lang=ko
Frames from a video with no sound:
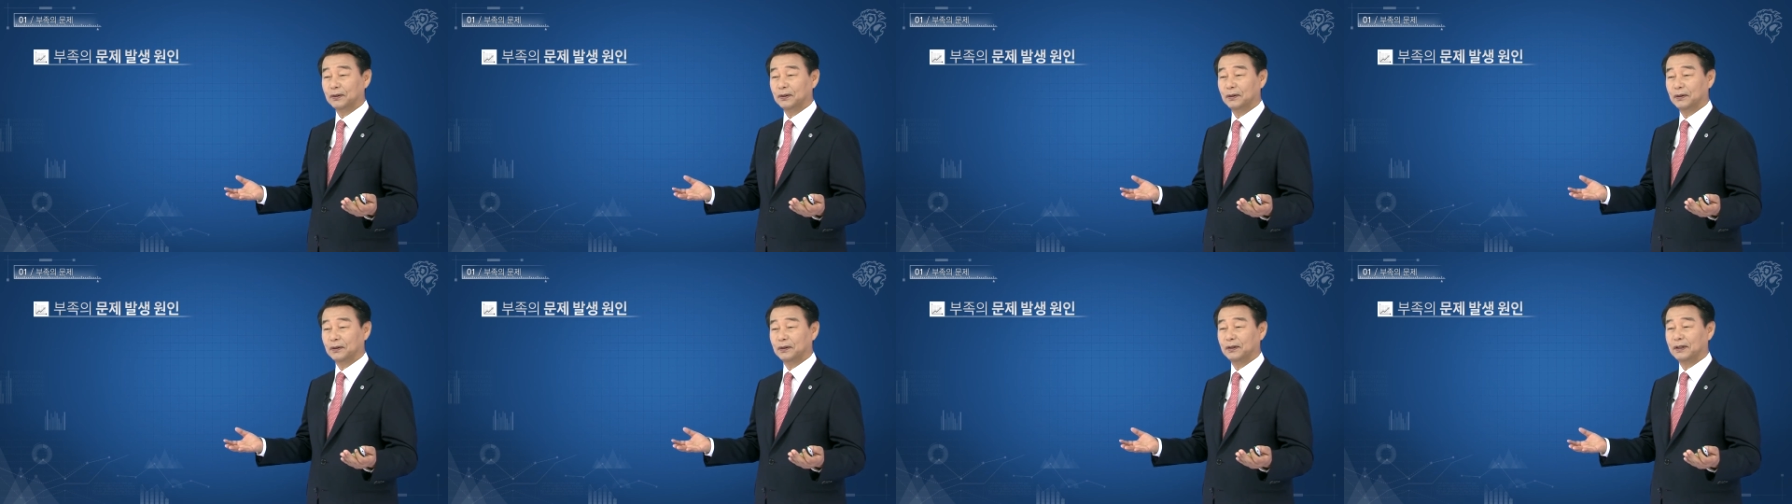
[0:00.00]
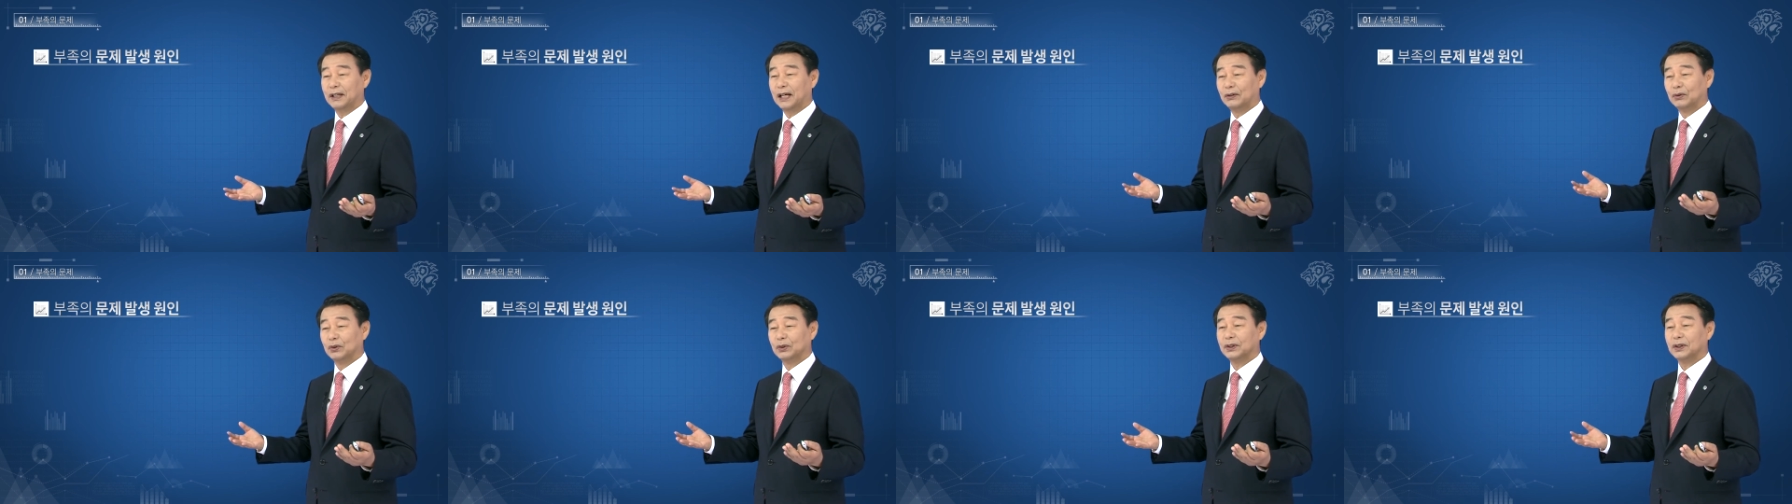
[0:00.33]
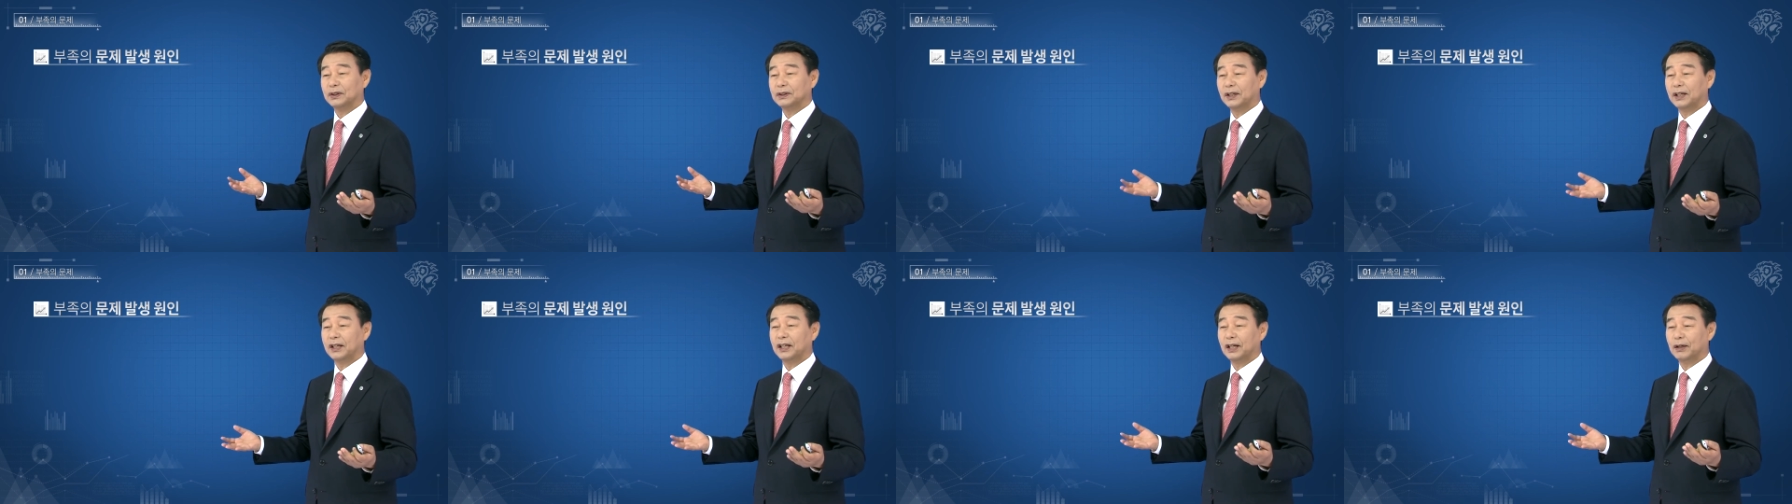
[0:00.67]
어, 나눠서
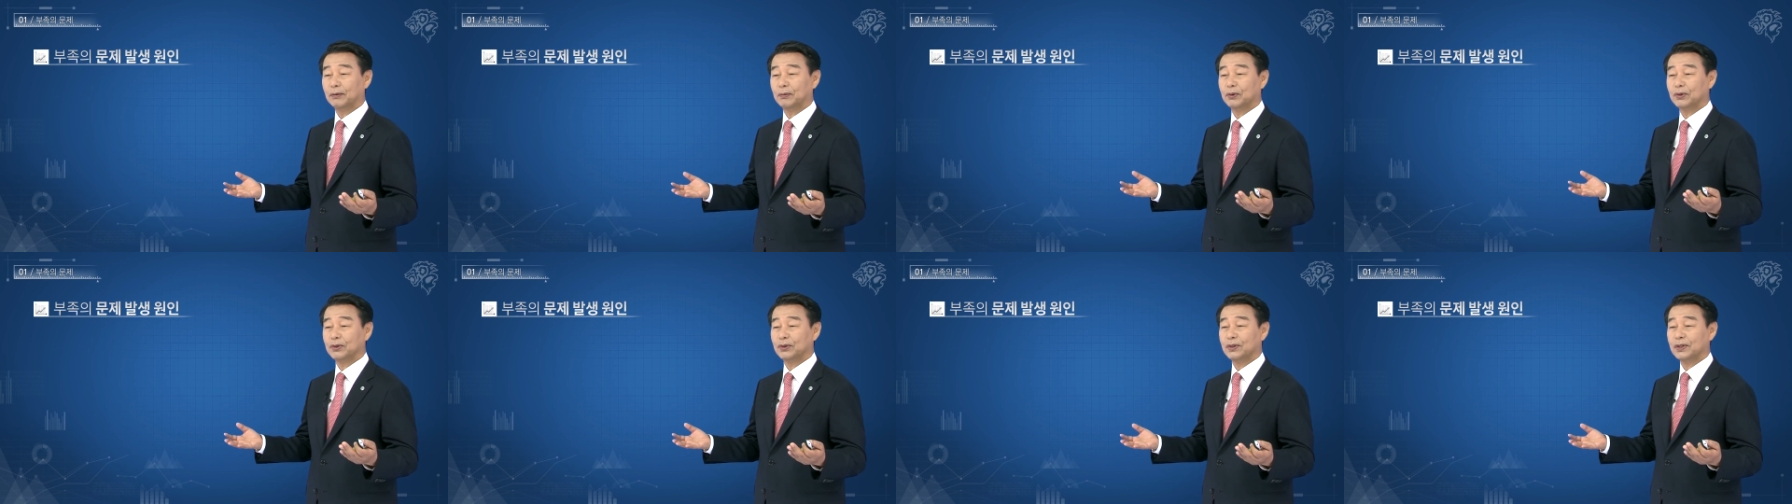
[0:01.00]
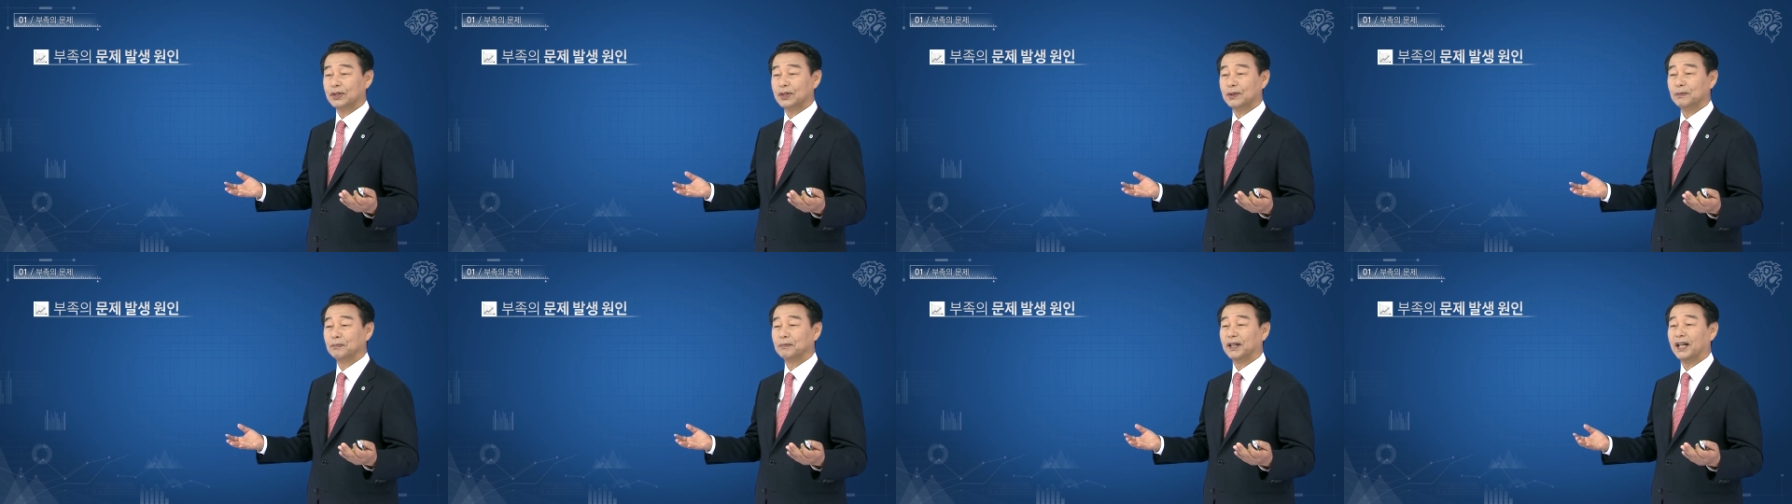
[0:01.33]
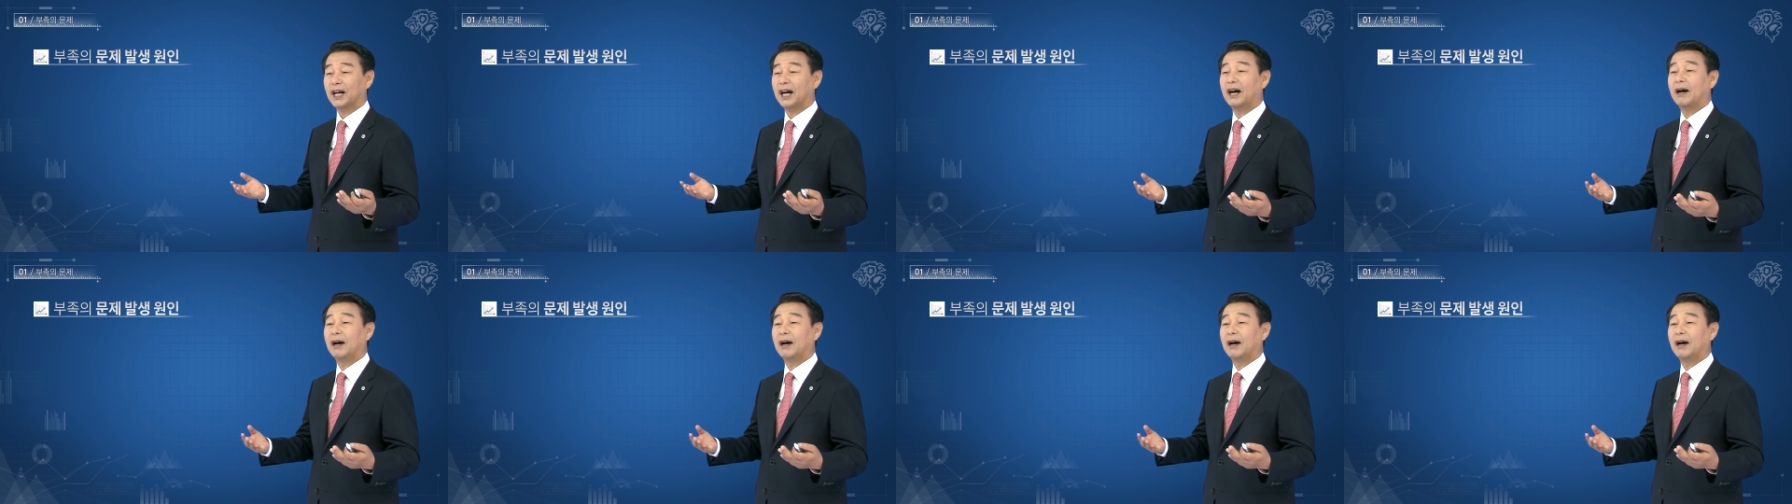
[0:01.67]
생각해 볼 수 있습니다.